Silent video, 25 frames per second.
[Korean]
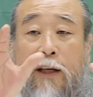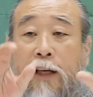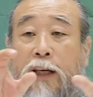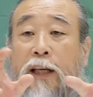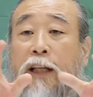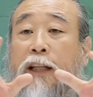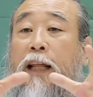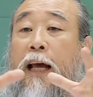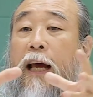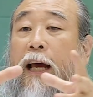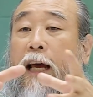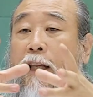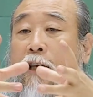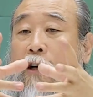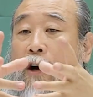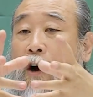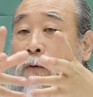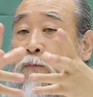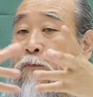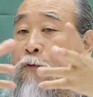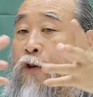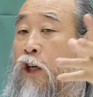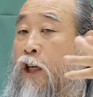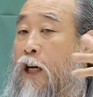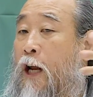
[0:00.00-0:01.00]
2대까지
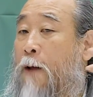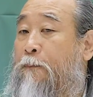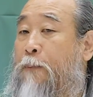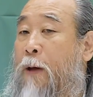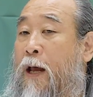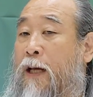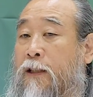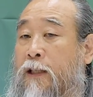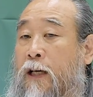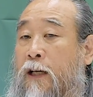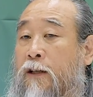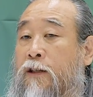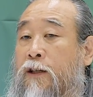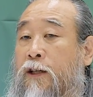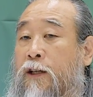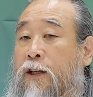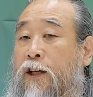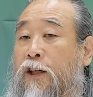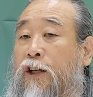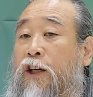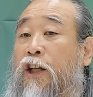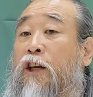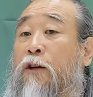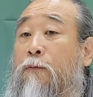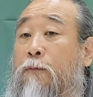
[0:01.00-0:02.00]
엄청나게
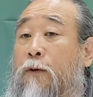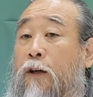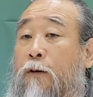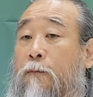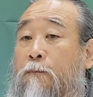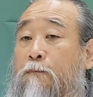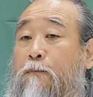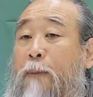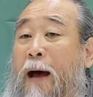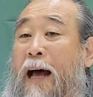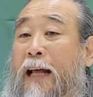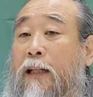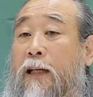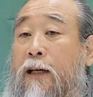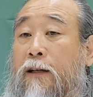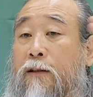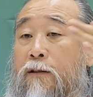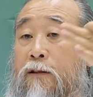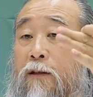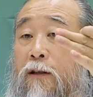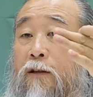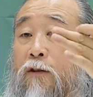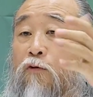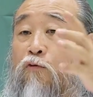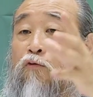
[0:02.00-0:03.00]
팽창시킨 힘을
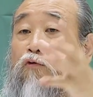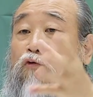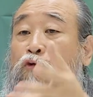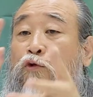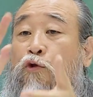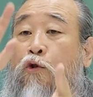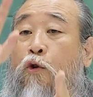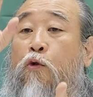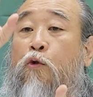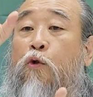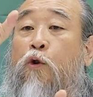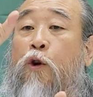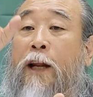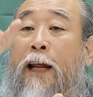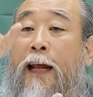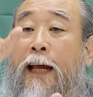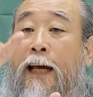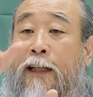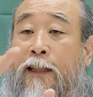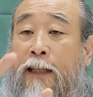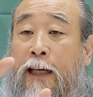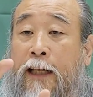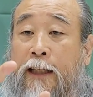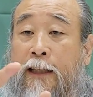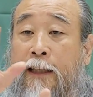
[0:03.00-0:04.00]
받아서 운용을
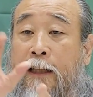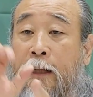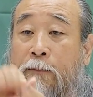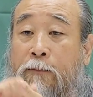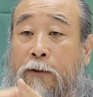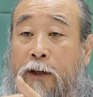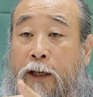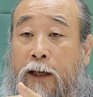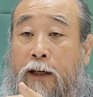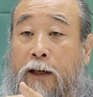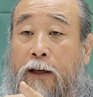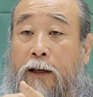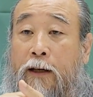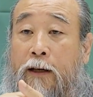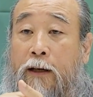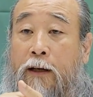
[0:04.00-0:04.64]
해야 되기 때문에